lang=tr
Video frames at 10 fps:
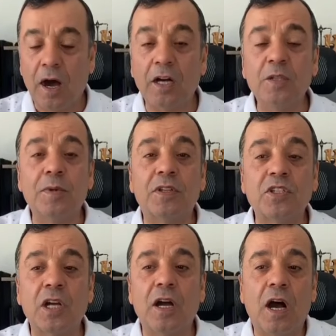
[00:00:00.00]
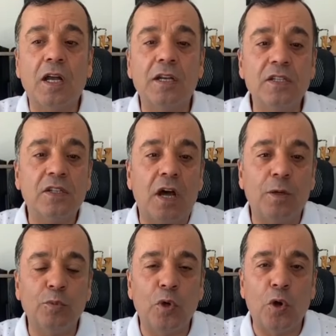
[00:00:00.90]
Adım atacak haliniz
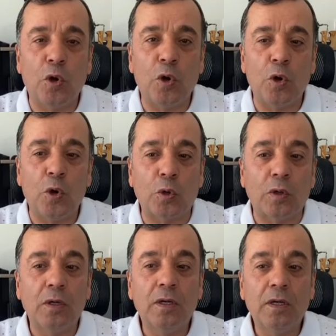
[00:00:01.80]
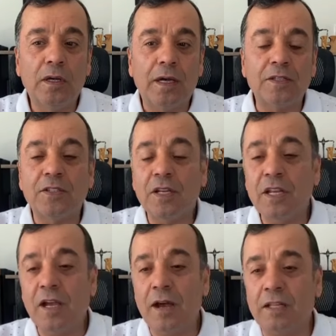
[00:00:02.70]
kalmıyor. E sana
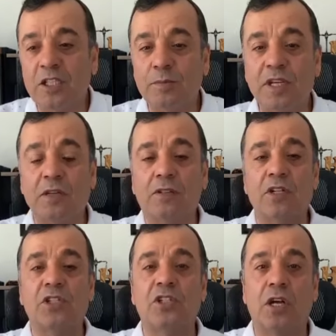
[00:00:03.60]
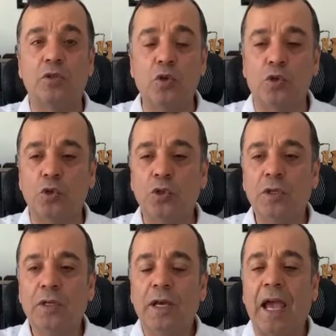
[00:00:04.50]
ne kardeşim Seni taşıyacağın yük
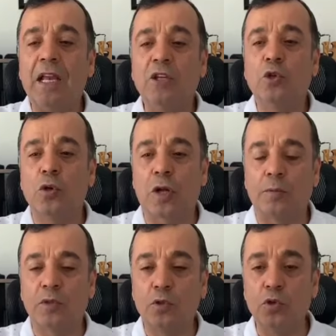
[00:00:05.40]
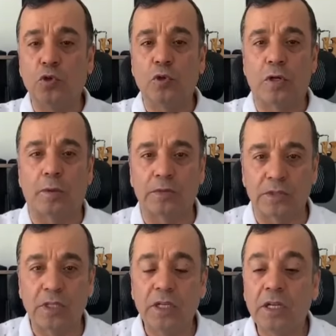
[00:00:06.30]
50 kilogramdır 100 kilogramdır.
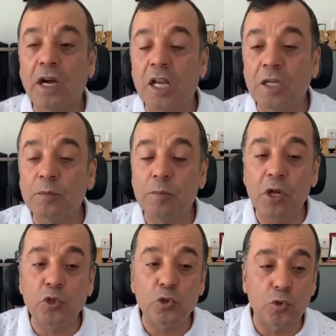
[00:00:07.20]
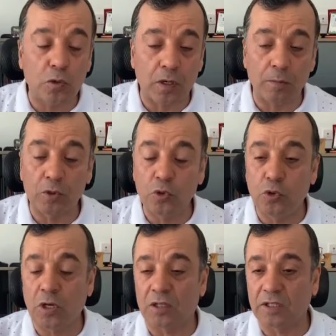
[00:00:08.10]
Kalkıp da 500 kilogramlık
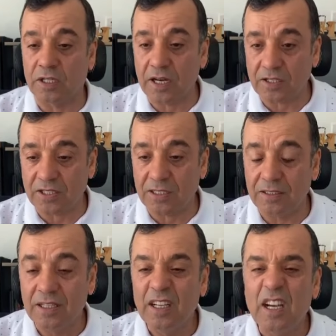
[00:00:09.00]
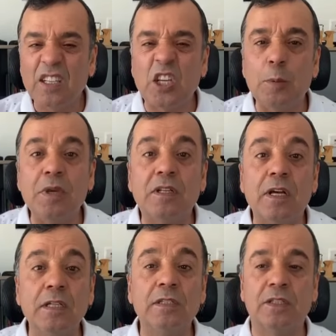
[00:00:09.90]
yükün altına girersen
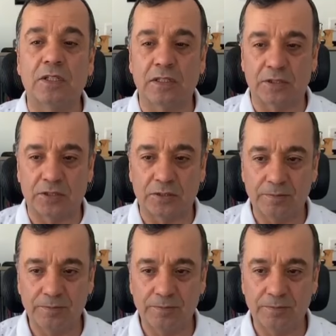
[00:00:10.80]
kemiklerin kırılır.